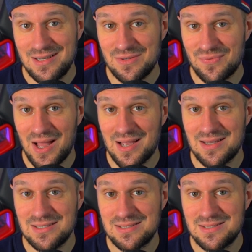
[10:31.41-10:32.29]
Die Frage
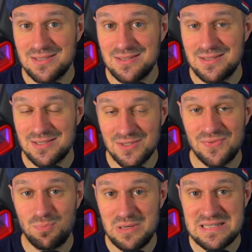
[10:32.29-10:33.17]
ist,
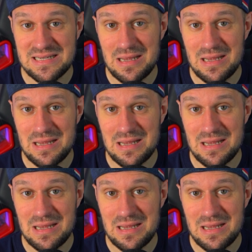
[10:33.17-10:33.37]
Trifft Blizzard